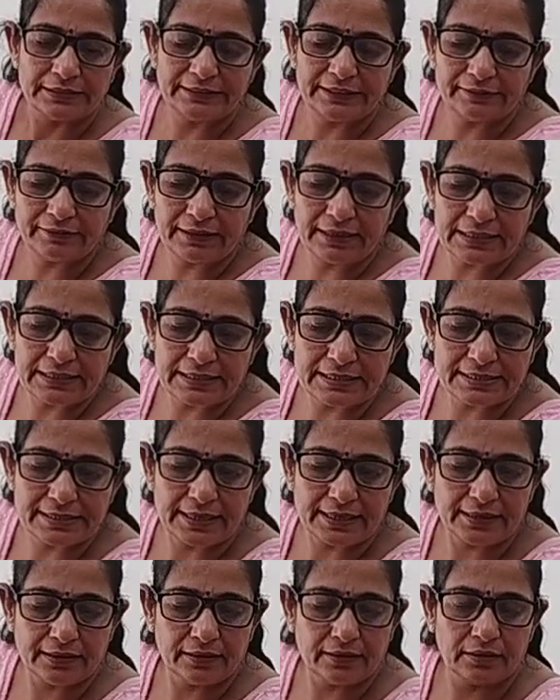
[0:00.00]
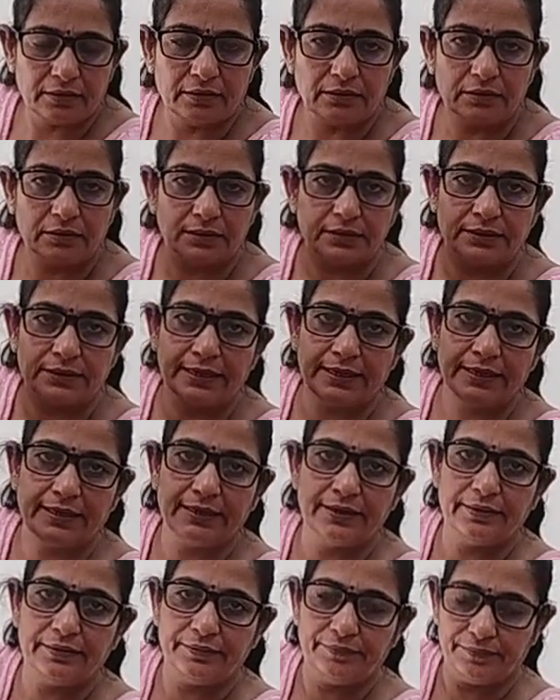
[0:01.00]
ये वाला डिजाइन
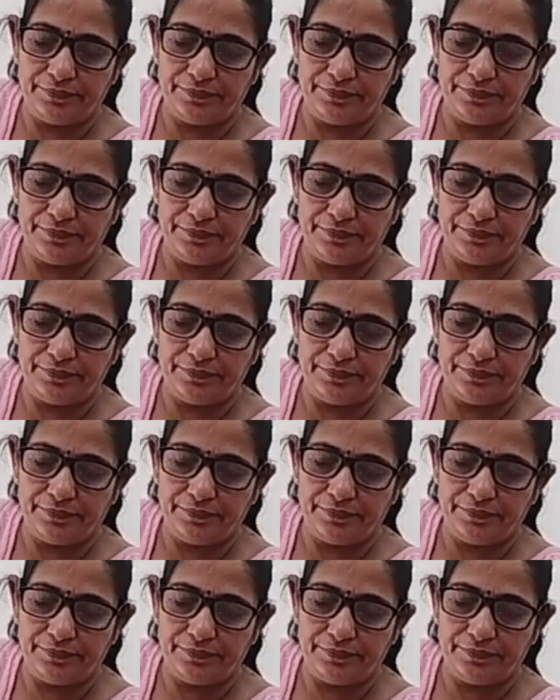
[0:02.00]
देखिए